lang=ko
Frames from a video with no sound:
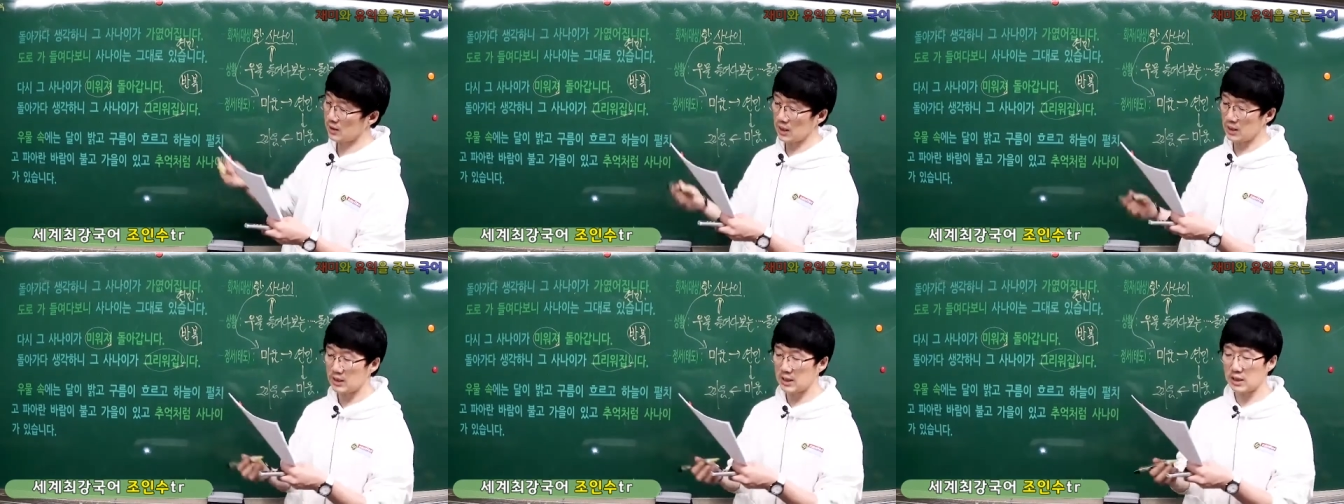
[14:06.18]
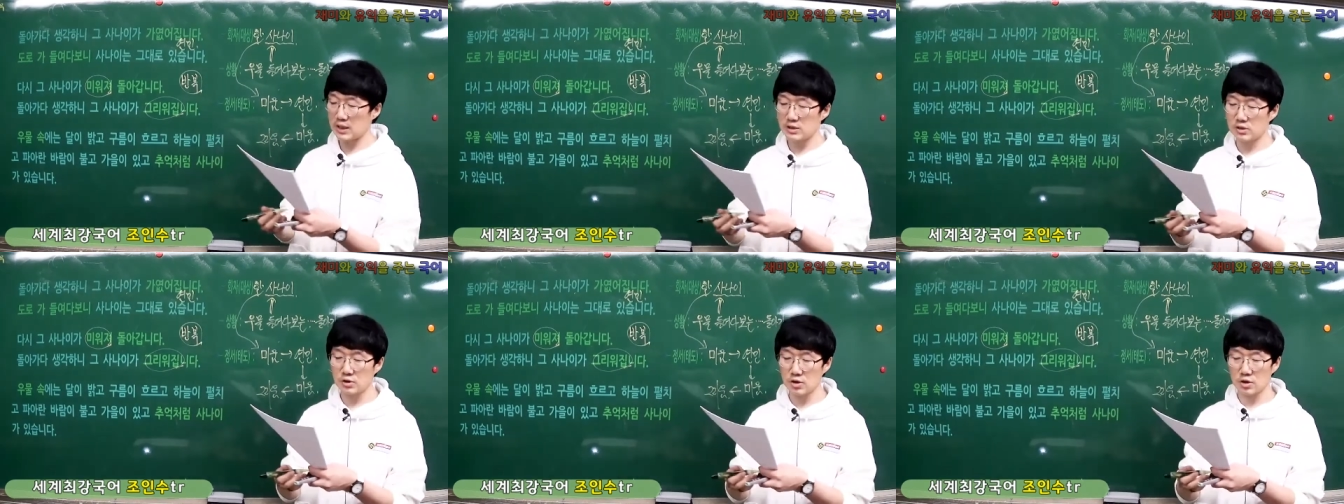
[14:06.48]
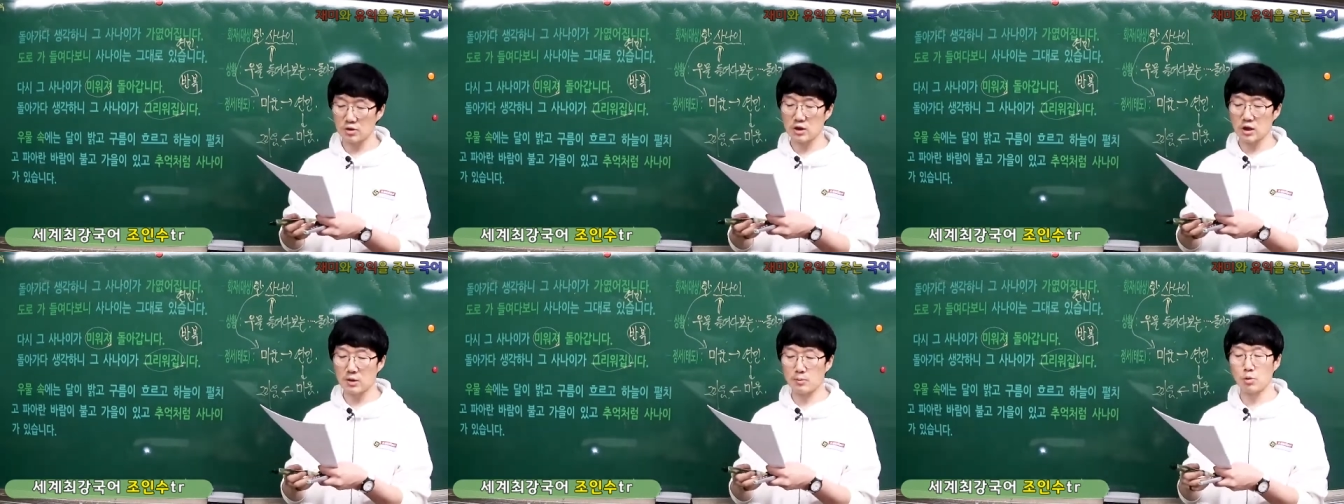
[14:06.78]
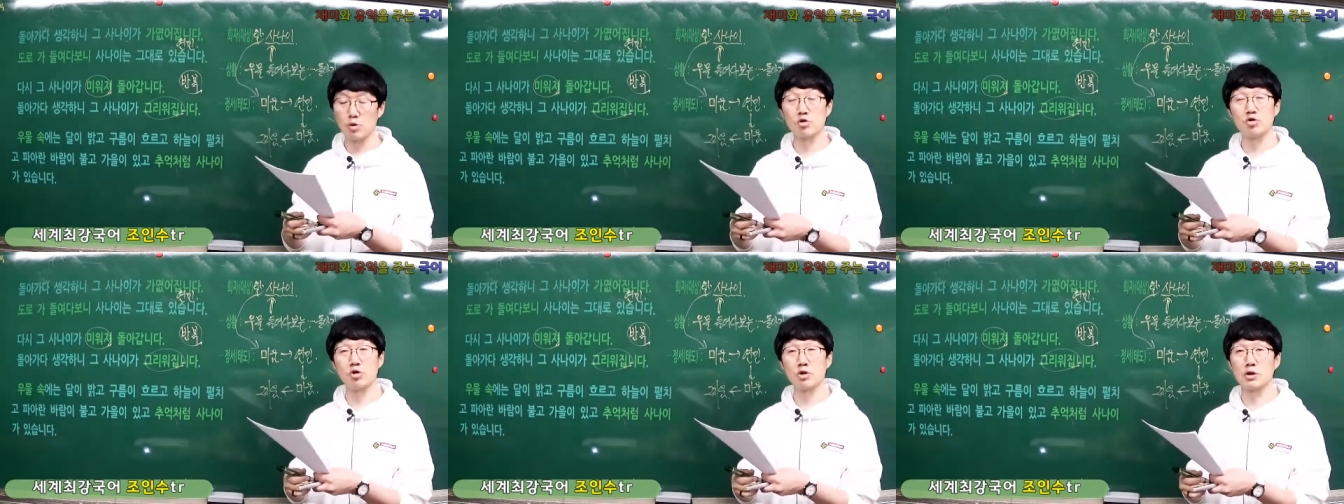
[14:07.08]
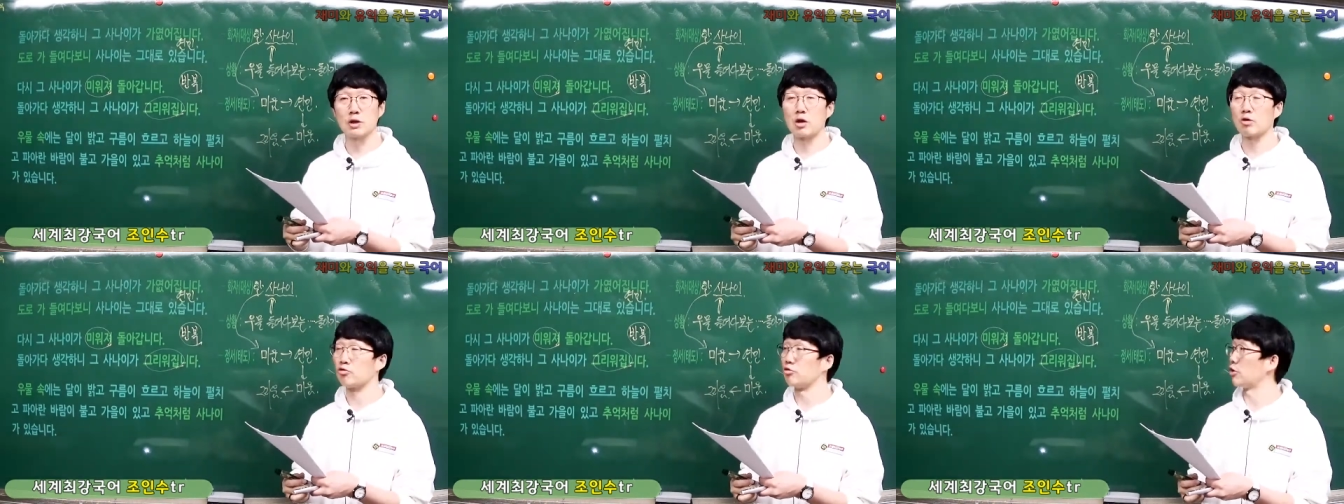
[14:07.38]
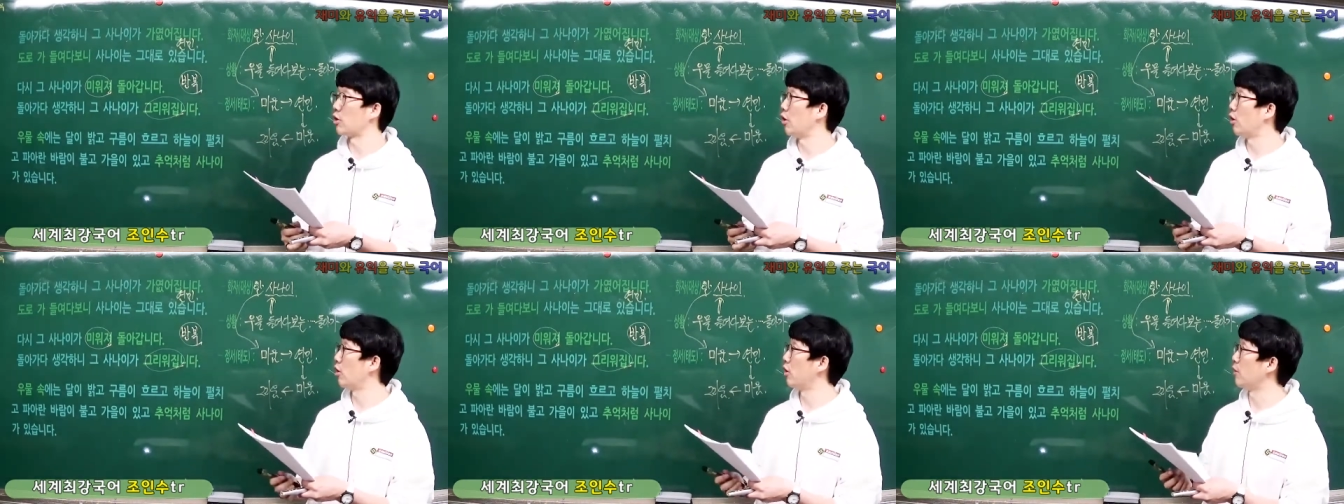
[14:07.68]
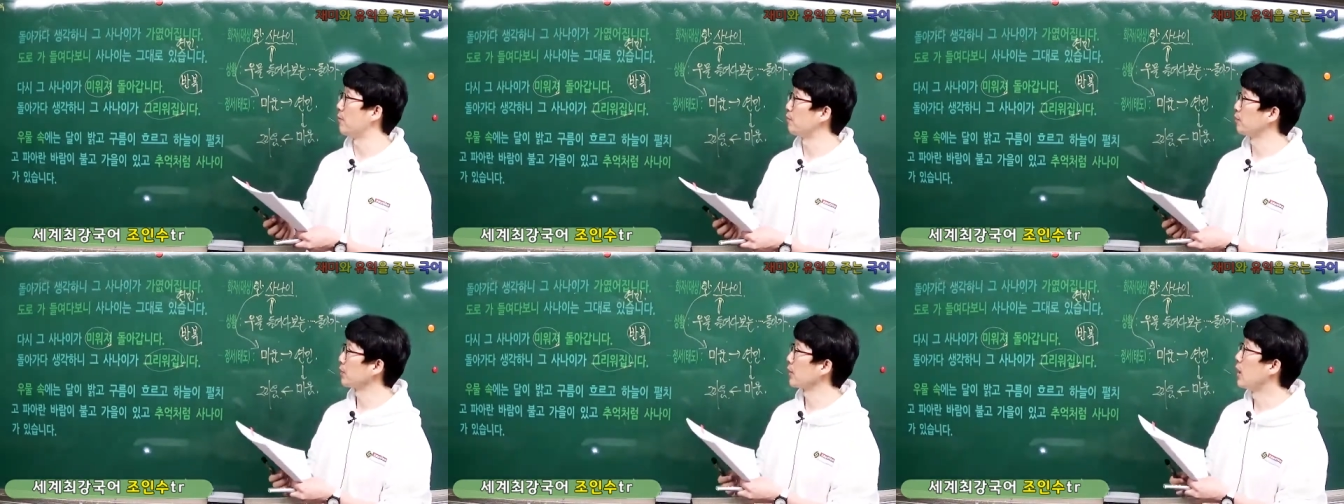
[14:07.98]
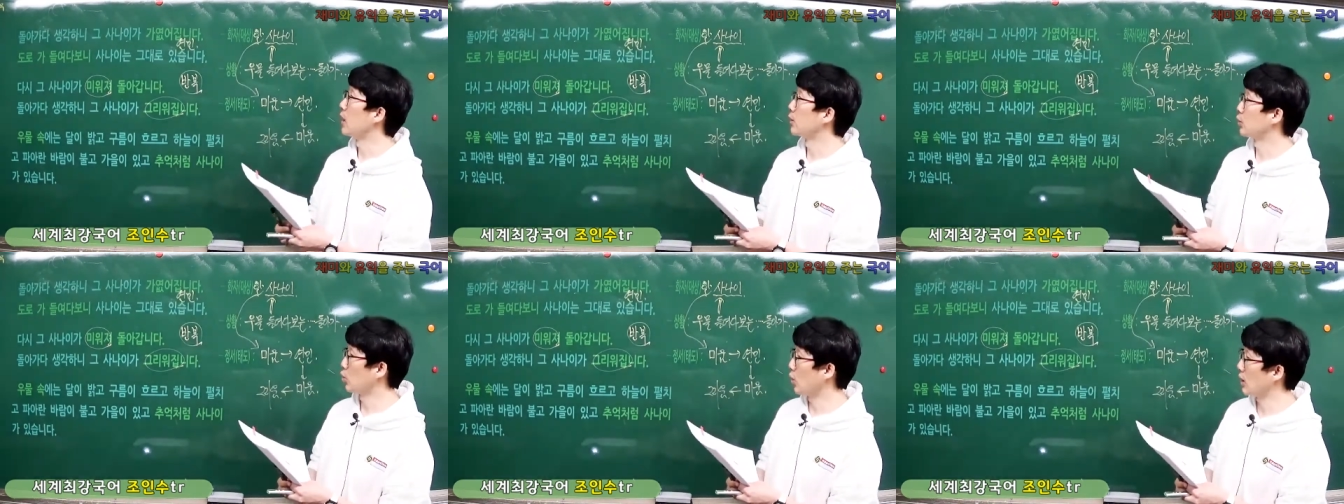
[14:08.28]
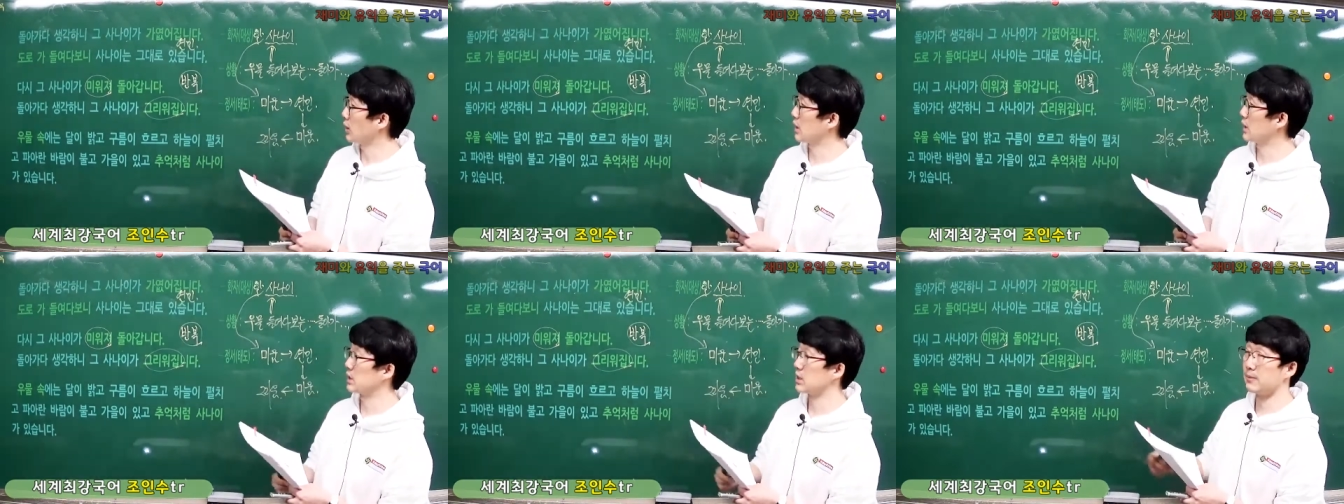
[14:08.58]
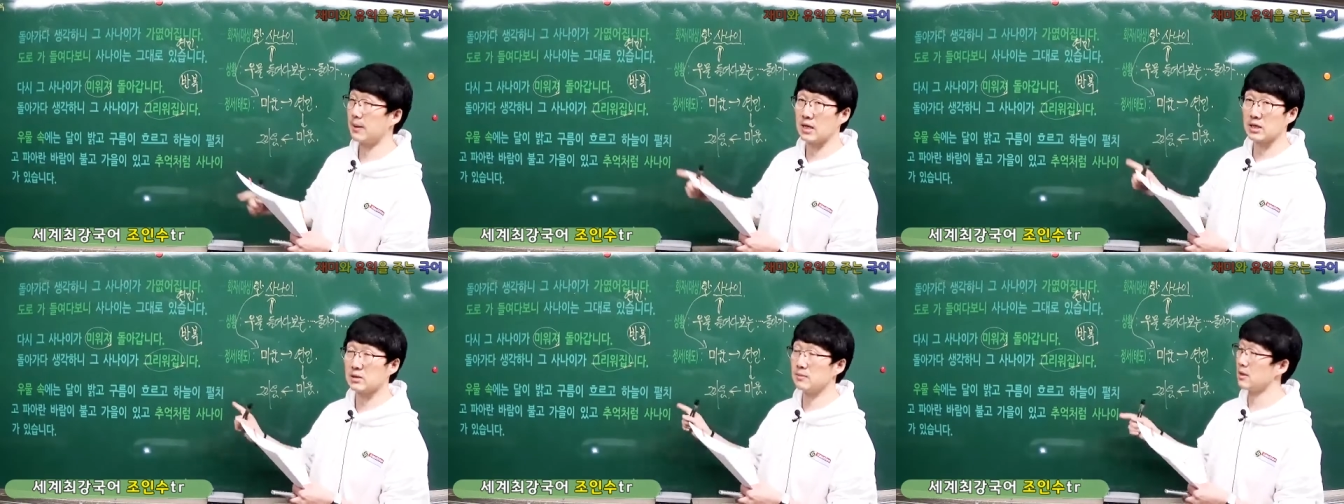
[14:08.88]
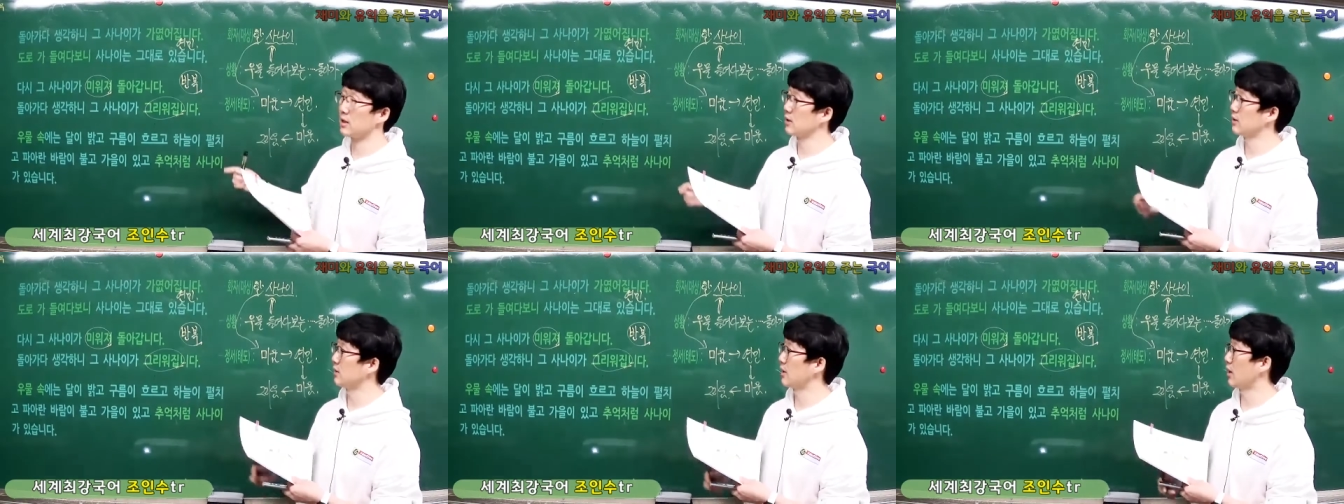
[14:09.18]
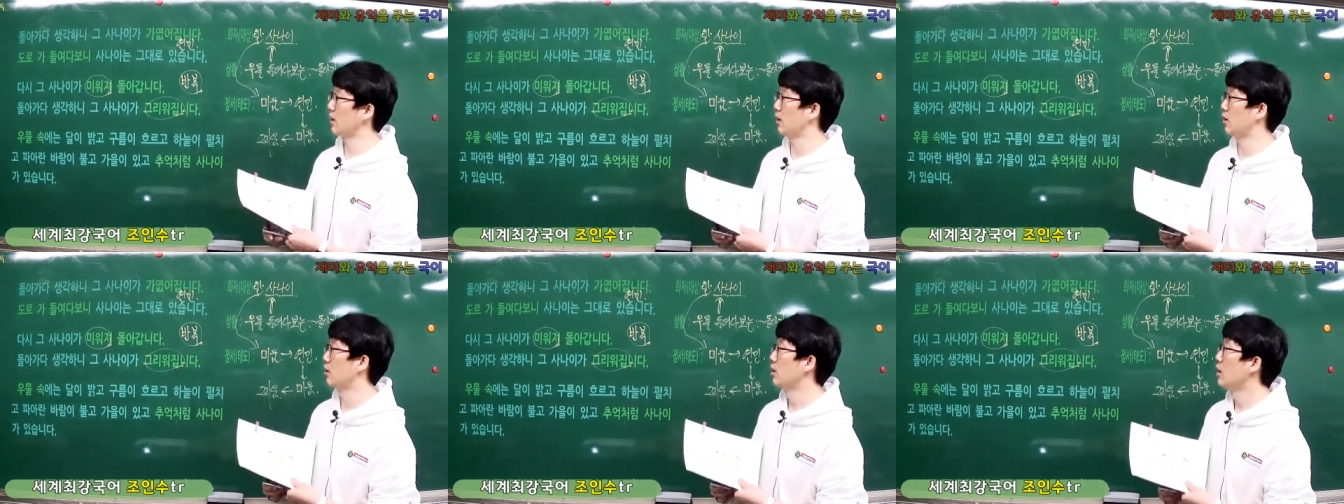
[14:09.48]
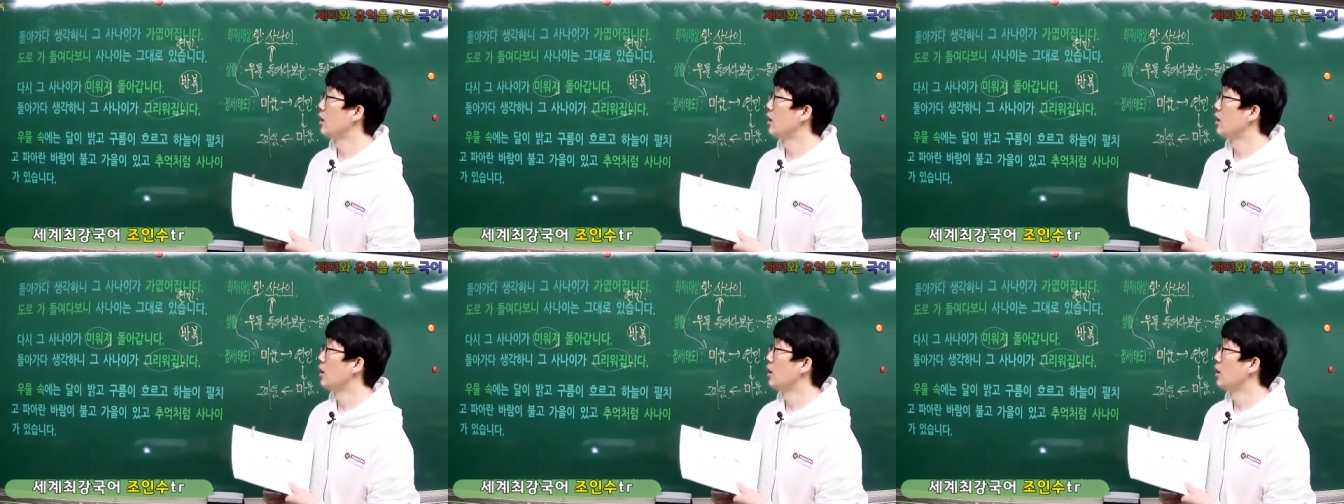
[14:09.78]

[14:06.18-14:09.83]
게 이 안에 쓰여있다고 볼 수 있겠고요. 또 하나 이제 마지막인데요.